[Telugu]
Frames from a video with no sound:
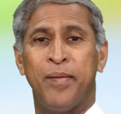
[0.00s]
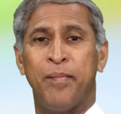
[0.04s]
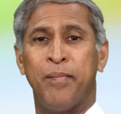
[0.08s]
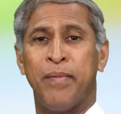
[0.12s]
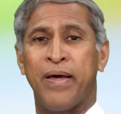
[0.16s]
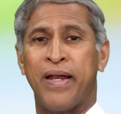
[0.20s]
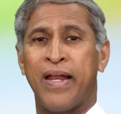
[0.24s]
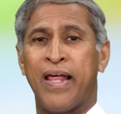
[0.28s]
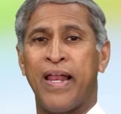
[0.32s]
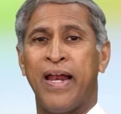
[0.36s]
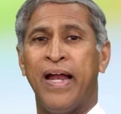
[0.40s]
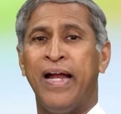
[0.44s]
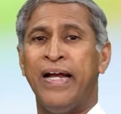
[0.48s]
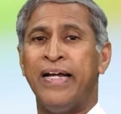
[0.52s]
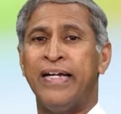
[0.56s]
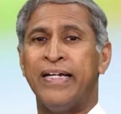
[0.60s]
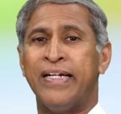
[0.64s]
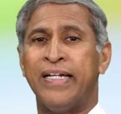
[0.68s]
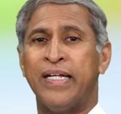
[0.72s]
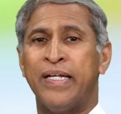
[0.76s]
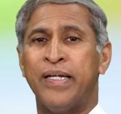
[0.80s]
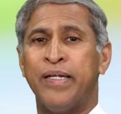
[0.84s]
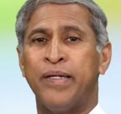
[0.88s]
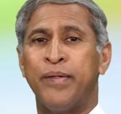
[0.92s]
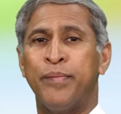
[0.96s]
మరి
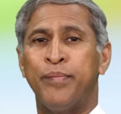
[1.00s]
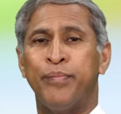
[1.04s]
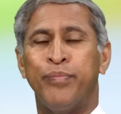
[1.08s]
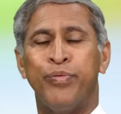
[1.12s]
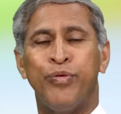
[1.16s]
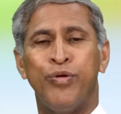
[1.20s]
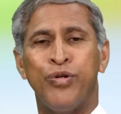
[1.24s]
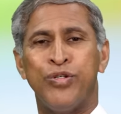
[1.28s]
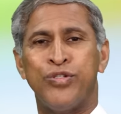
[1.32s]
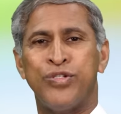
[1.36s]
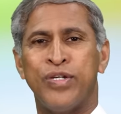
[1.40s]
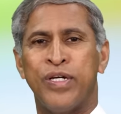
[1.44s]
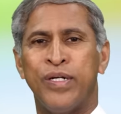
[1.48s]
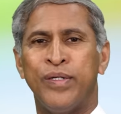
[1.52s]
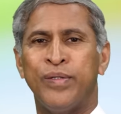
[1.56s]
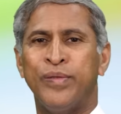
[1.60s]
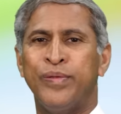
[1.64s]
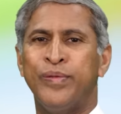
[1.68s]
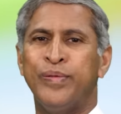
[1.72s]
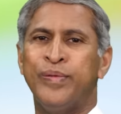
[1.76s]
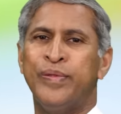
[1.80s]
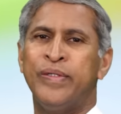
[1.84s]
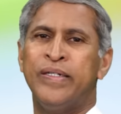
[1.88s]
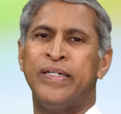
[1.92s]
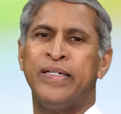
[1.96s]
అలాంటి పూజలు
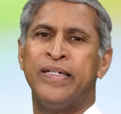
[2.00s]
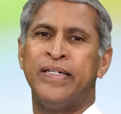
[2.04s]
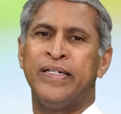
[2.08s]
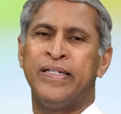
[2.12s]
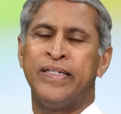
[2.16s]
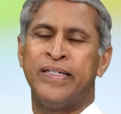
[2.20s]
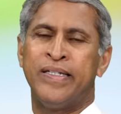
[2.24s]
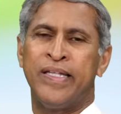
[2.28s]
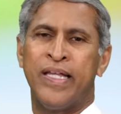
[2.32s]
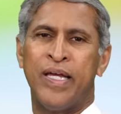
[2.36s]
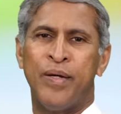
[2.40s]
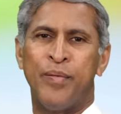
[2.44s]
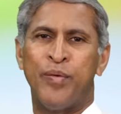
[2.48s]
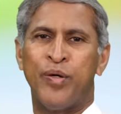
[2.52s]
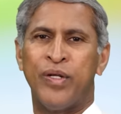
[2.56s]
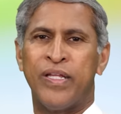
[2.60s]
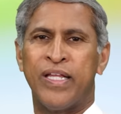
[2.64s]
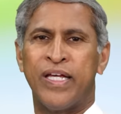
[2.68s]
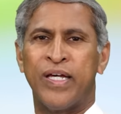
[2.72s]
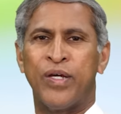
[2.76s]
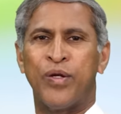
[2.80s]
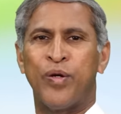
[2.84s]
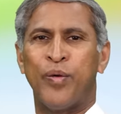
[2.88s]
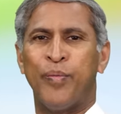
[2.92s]
దేవుడి దగ్గర